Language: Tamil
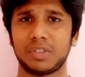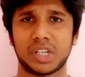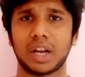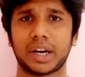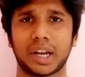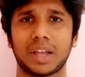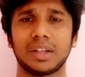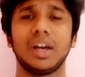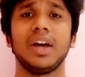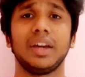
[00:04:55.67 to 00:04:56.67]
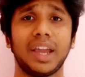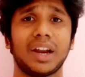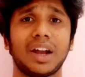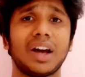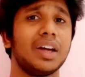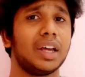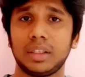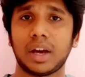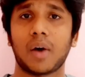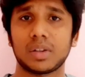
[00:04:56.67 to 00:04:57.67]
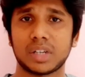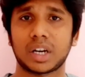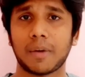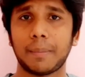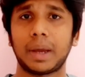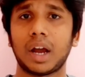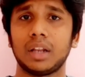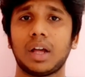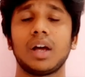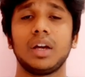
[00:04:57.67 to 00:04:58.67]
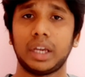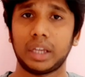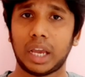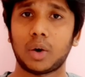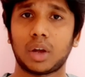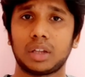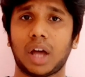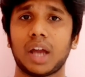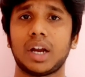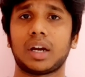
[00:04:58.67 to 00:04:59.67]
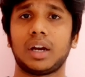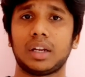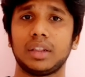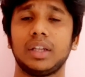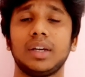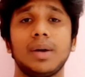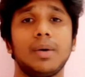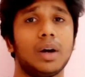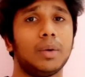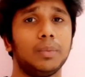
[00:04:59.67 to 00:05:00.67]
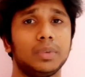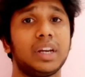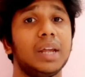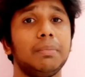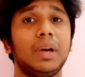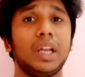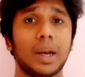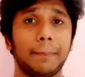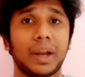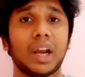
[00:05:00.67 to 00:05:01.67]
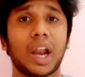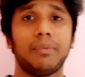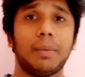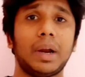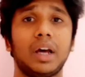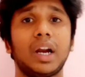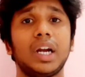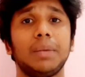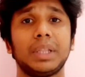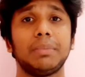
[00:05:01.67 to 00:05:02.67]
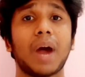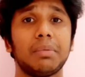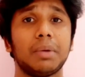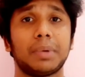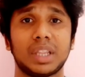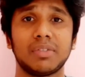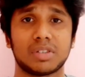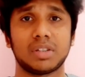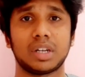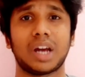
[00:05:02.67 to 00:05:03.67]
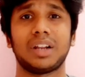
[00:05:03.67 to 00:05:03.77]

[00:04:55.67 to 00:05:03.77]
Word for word: விஷயம்லாம் கிடையாது ஏன்னா இந்த கவர்னர் ஜென்ரல் ஆஃப் பெங்கால் தான் என்னோட தாய்நாட்டிலேருந்து த்ரீ மில்லியன் மென் அண்ட் விமன் ரெண்டு பேத்தையுமே அடிமைப்படுத்தி வச்சு வந்திருக்காரு